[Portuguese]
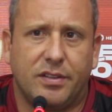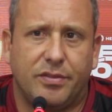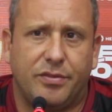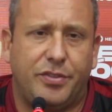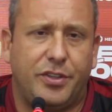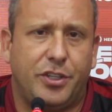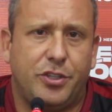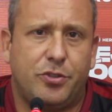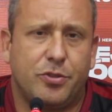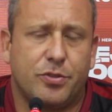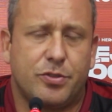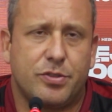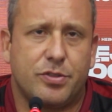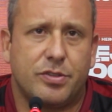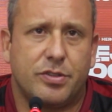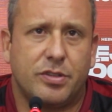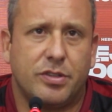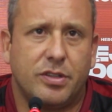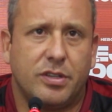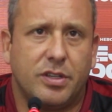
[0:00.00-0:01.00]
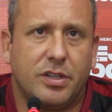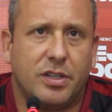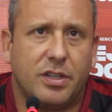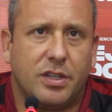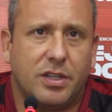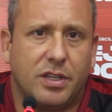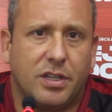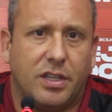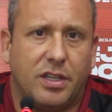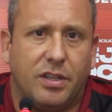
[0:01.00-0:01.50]
vídeos
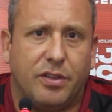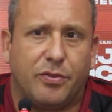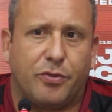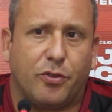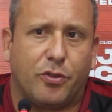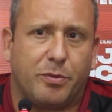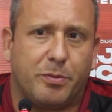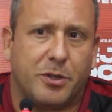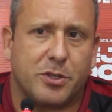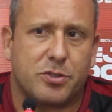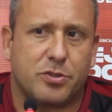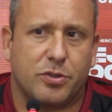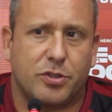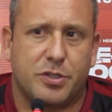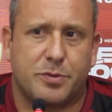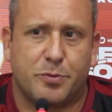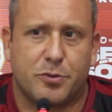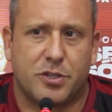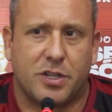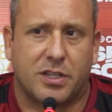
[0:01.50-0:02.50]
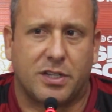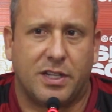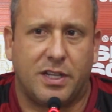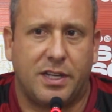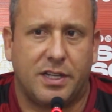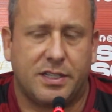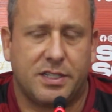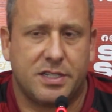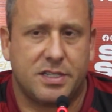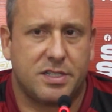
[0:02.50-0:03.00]
e informações para os
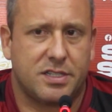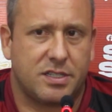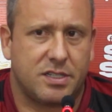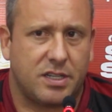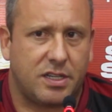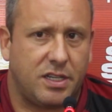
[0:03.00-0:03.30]
atletas.